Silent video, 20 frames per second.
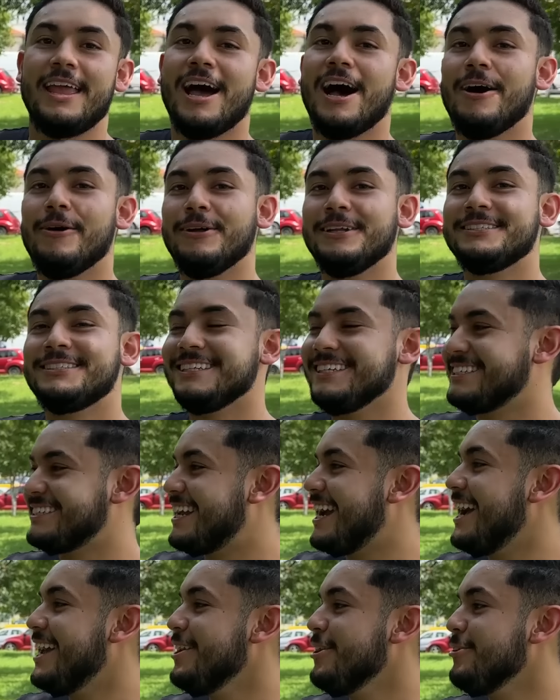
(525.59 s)
Y a veces
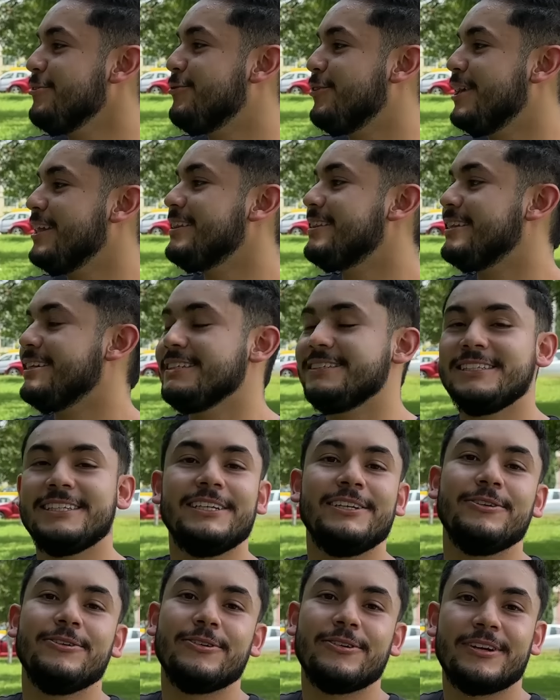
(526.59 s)
caen los fletes y
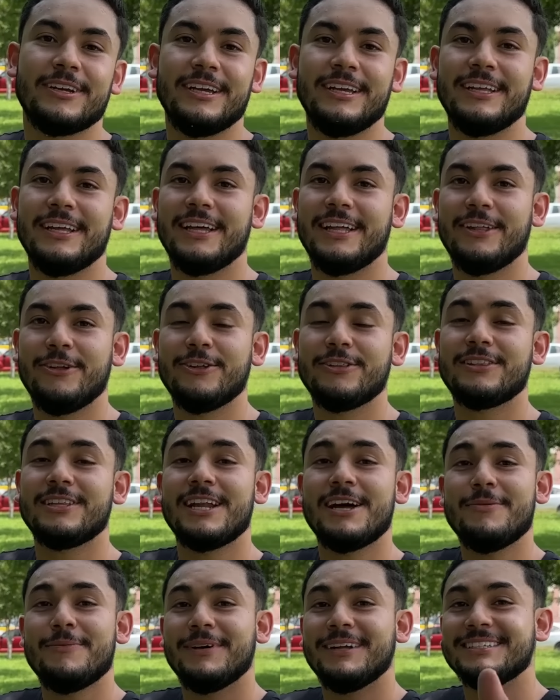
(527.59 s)
no queda de
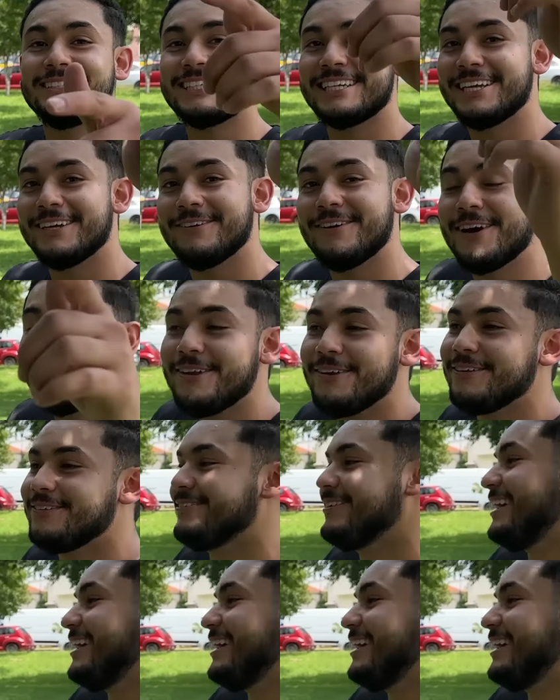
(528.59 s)
otra más que vale.